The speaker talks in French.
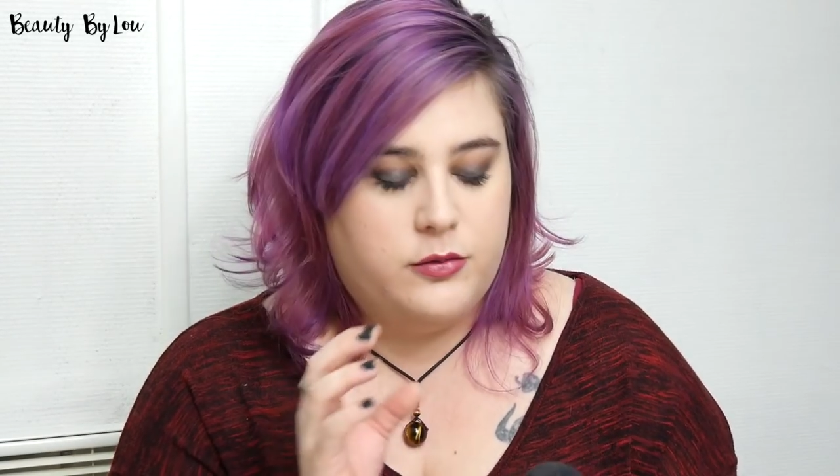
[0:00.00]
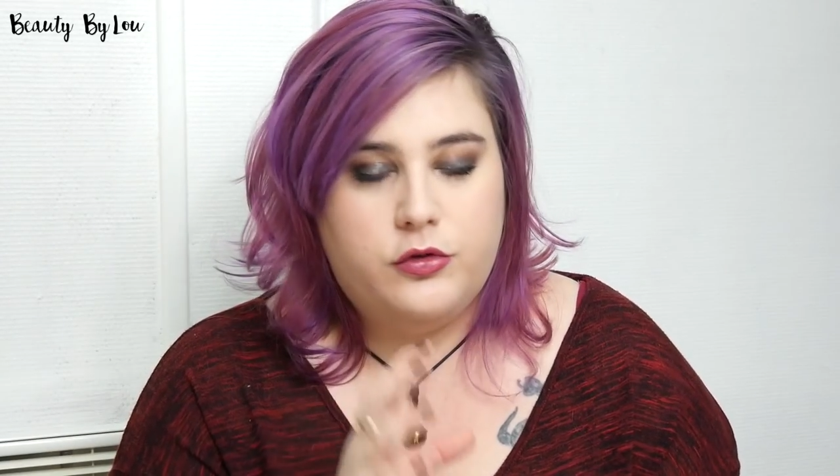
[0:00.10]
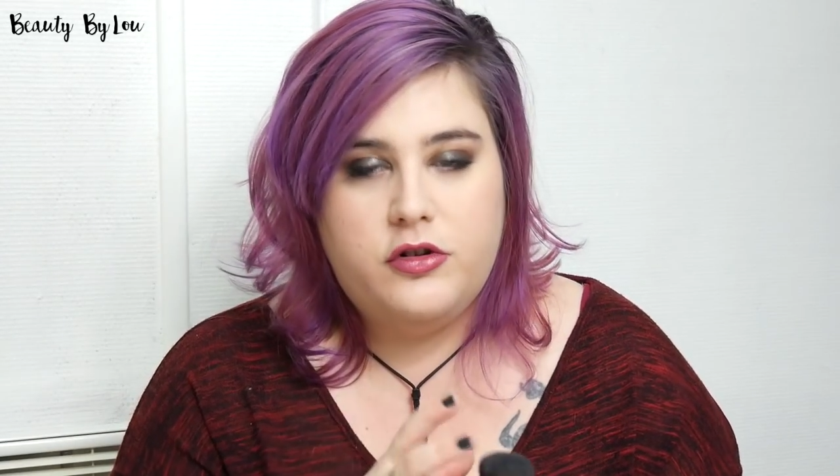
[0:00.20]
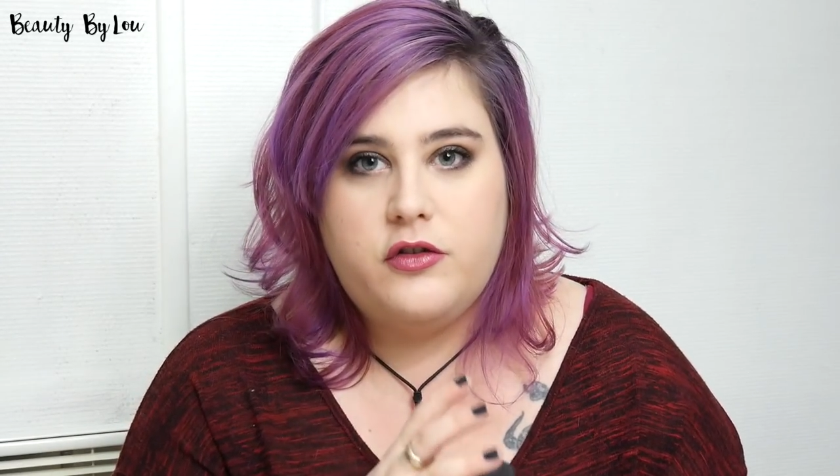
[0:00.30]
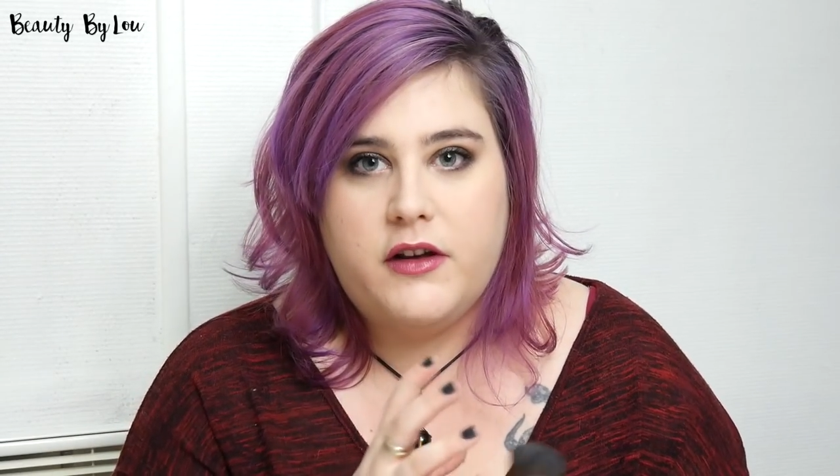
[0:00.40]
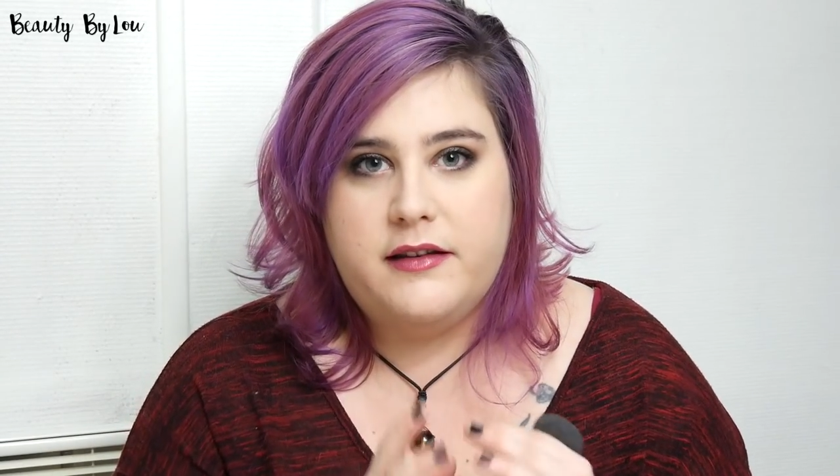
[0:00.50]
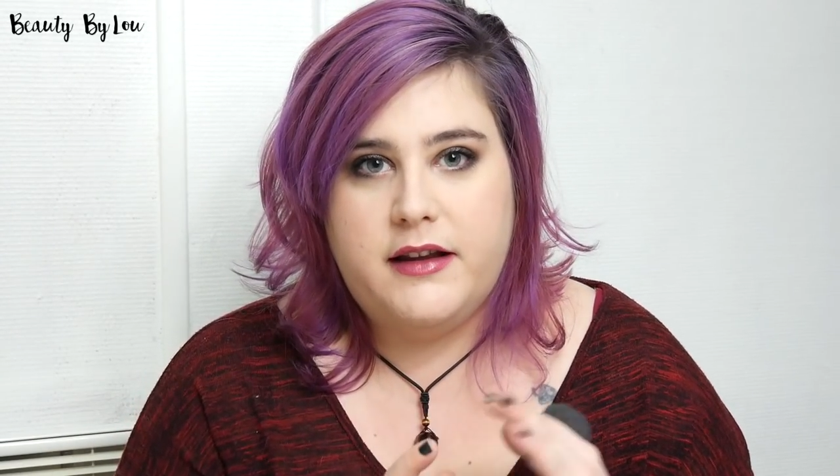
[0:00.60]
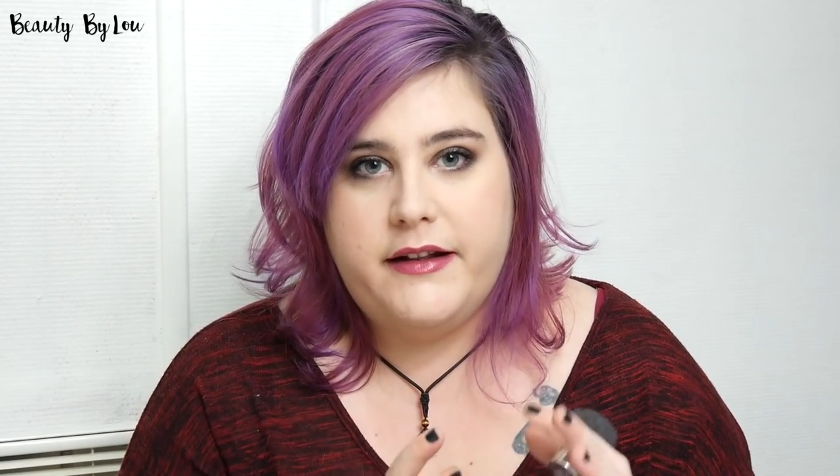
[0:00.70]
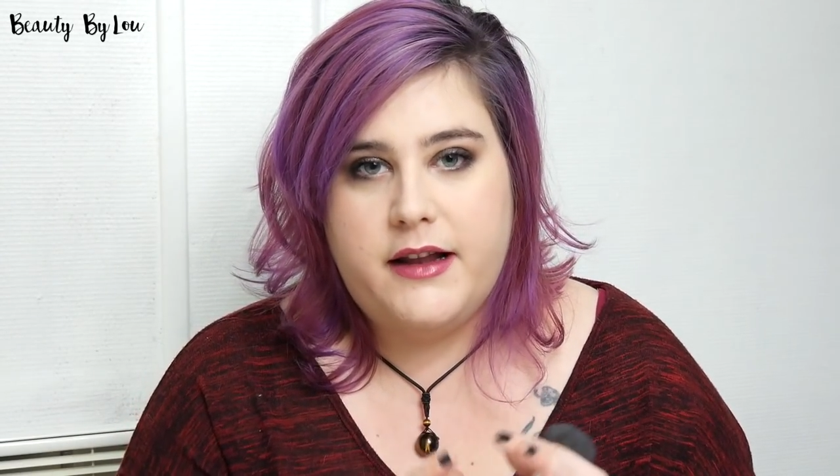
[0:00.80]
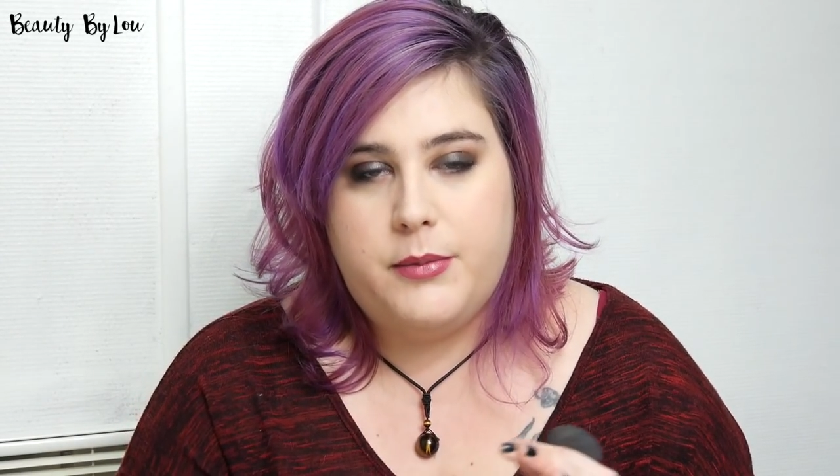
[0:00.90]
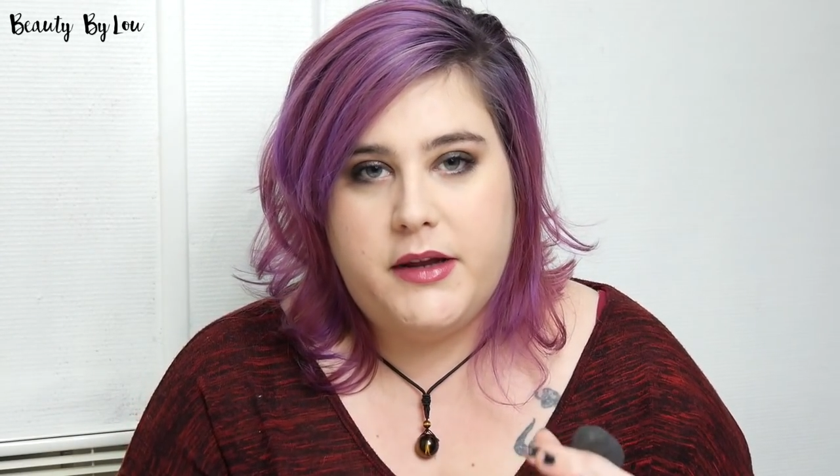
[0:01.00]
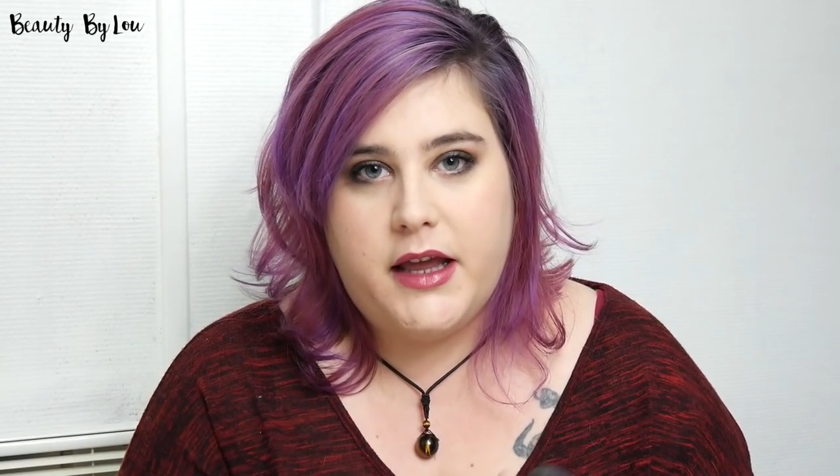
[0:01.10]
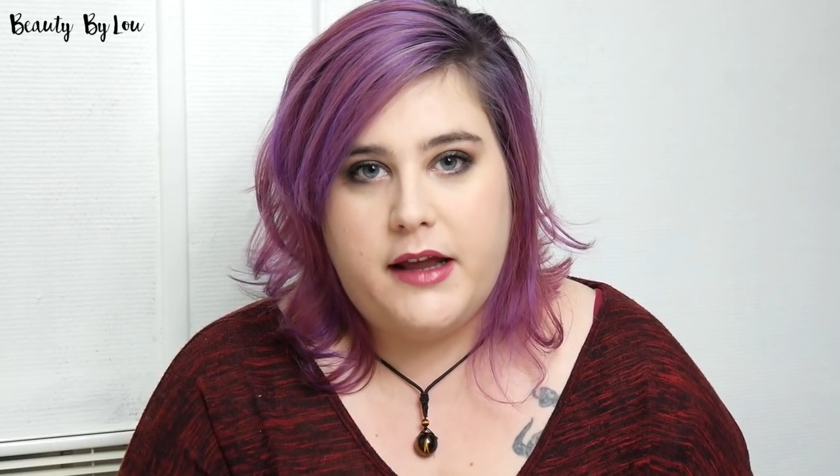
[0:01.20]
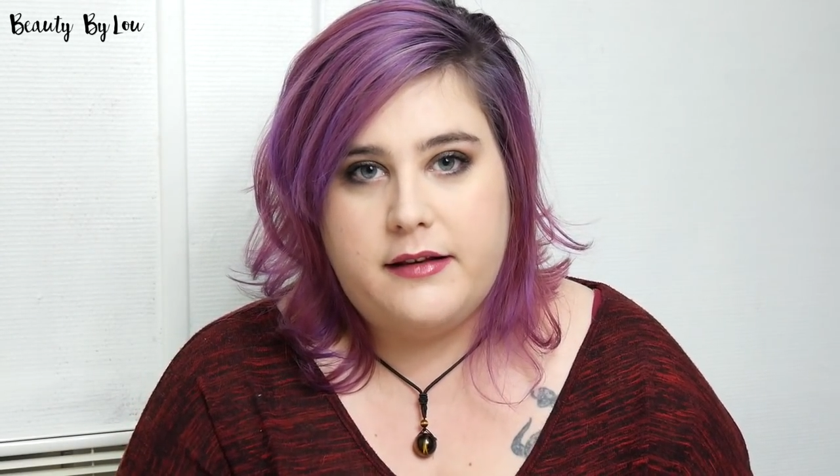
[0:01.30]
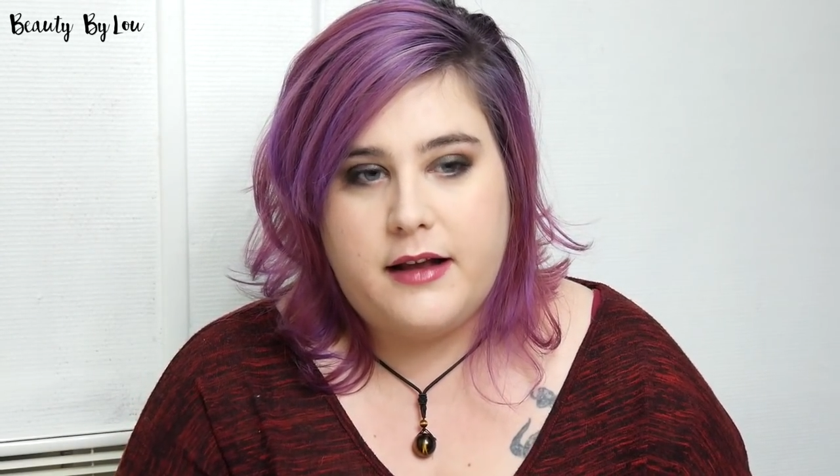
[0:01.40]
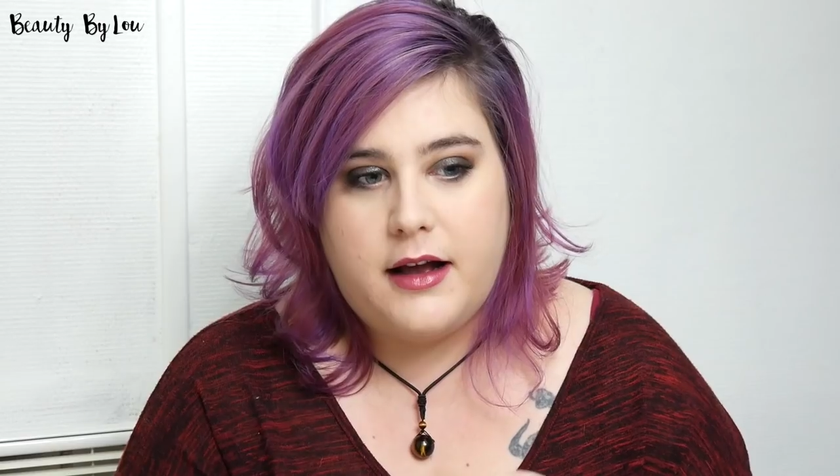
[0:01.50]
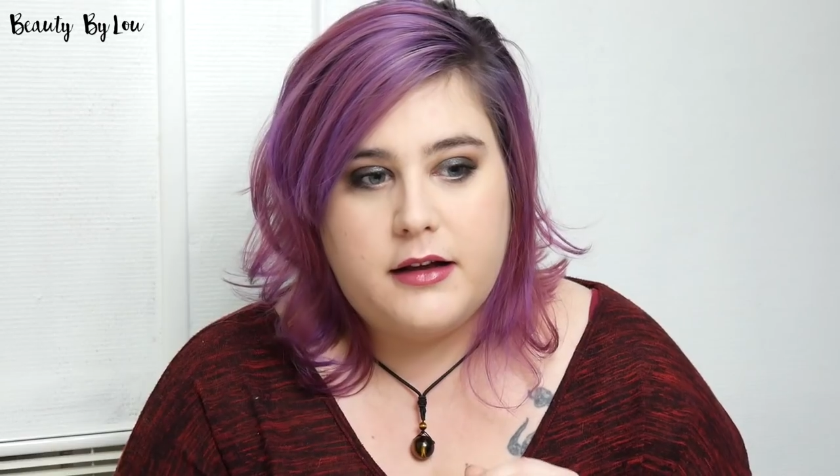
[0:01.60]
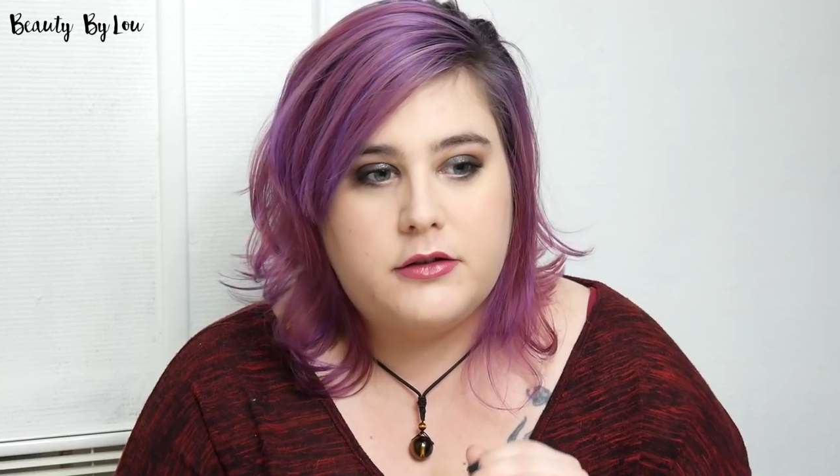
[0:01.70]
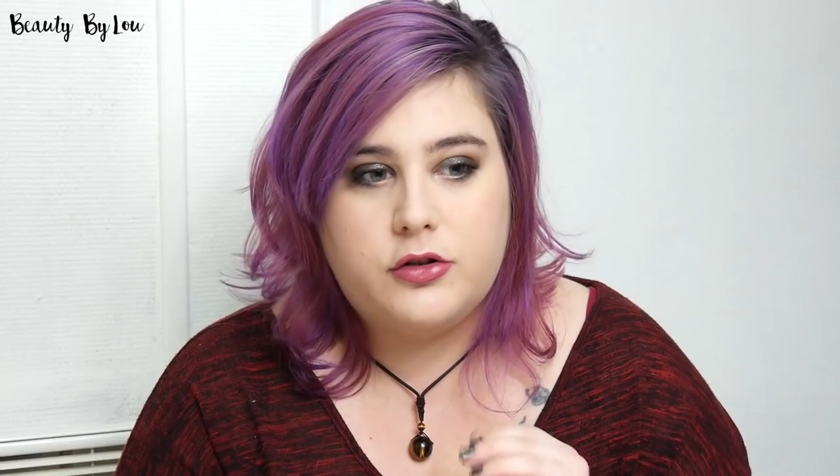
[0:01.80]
je me suis dit, je vais essayer de l'appliquer avec ça.